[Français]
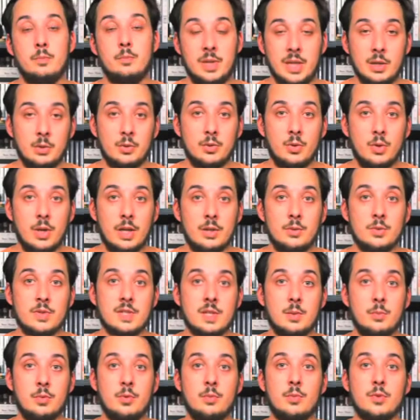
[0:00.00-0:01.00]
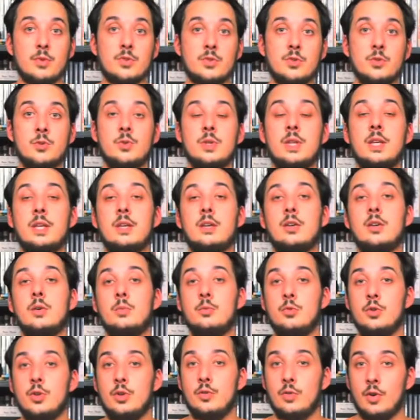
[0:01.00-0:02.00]
Bien au-delà de simplement sonner
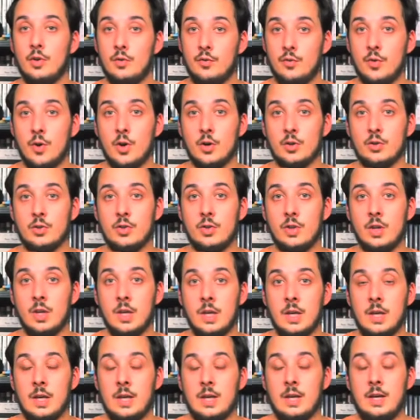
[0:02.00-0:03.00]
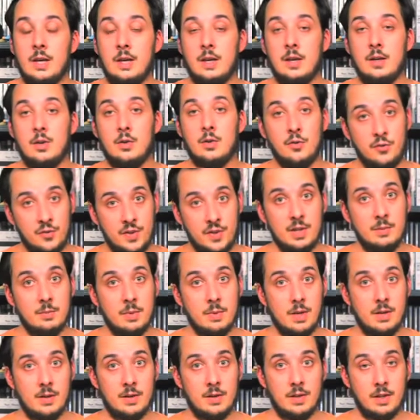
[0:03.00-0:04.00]
comme une œuvre forte, le
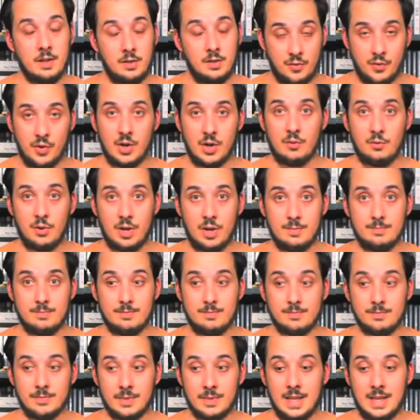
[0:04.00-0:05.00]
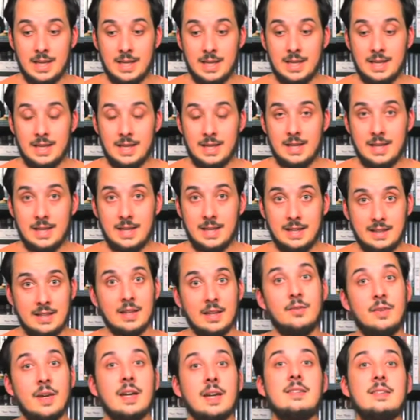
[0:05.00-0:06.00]
film, il faut l'avouer, est
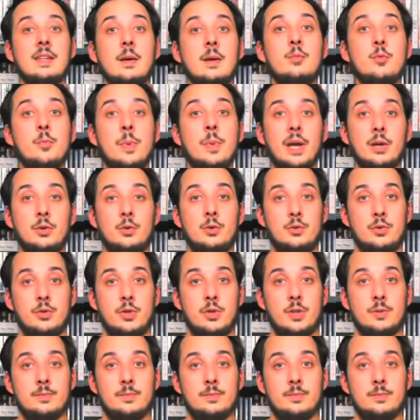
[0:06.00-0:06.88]
un véritable percute.